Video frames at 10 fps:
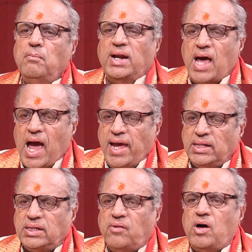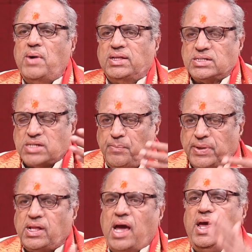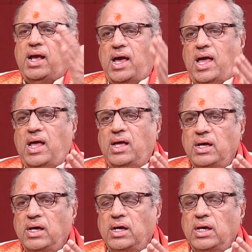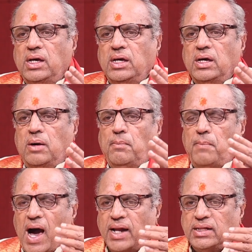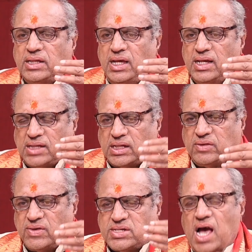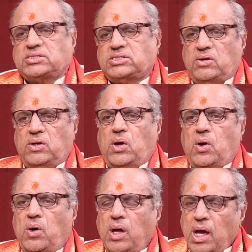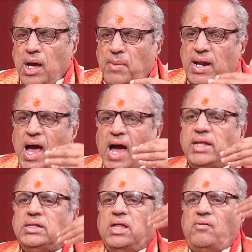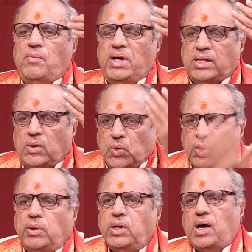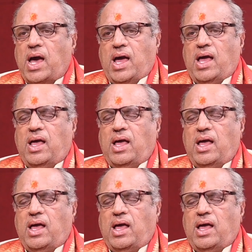మన హైందవ మత సంప్రదాయంగా భారతీయ తత్వశాస్త్రంలో మన హైందవ మత గురువులుగా